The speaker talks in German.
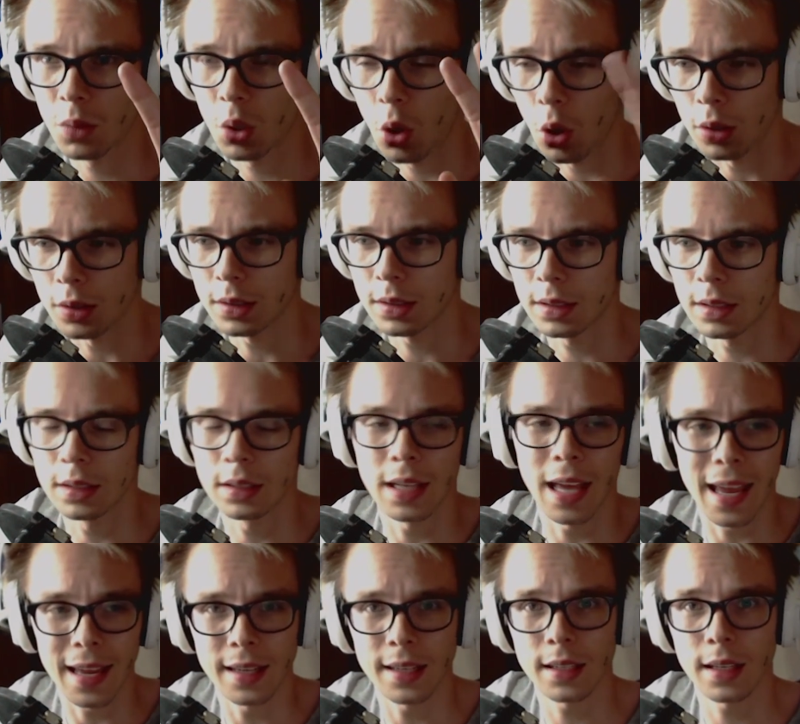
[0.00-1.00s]
kostet
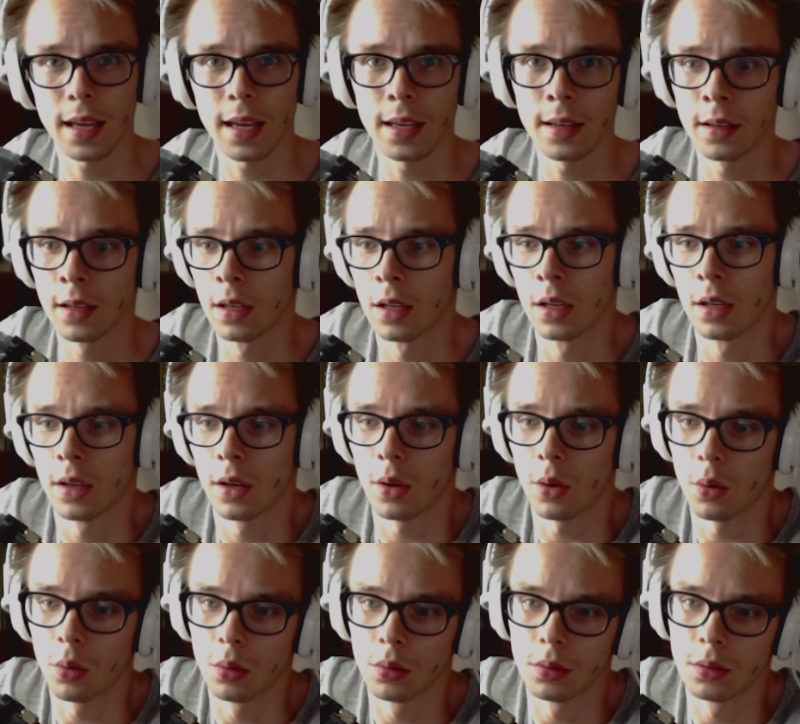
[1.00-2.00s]
echt Geld
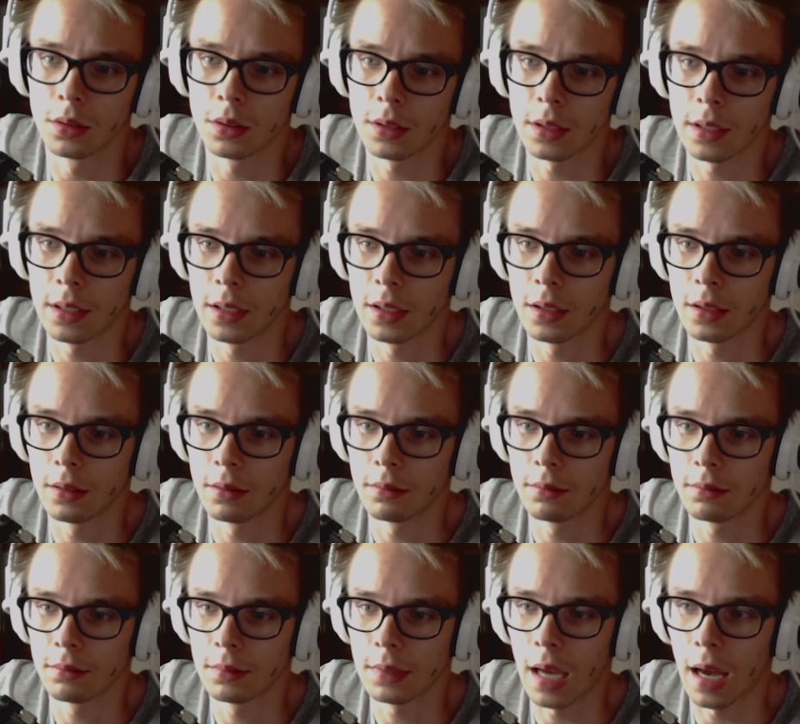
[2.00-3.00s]
und äh,
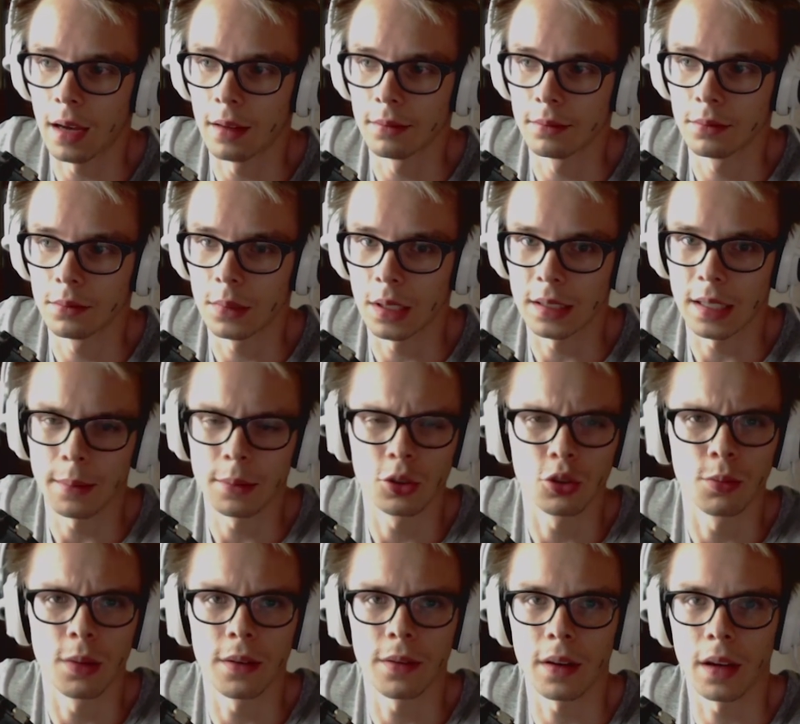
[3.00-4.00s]
ja, das habe ich
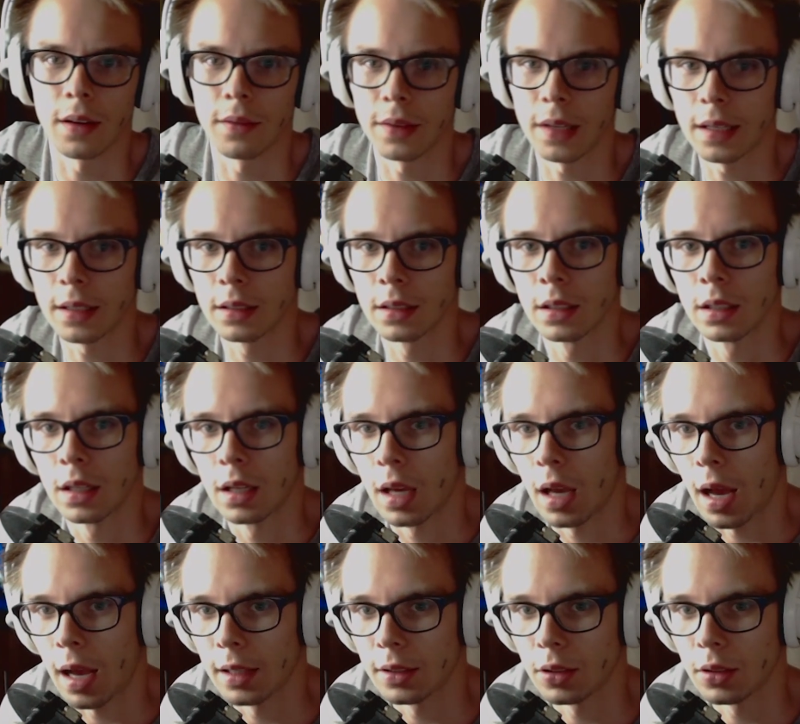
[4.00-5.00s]
schon mehrfach erwähnt.
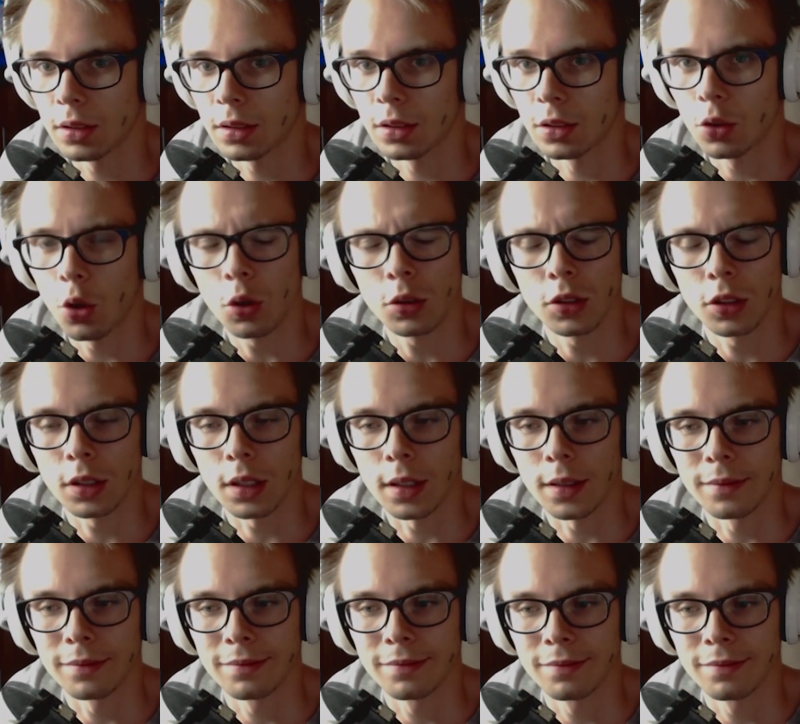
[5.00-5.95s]
Ansonsten guckt euch an.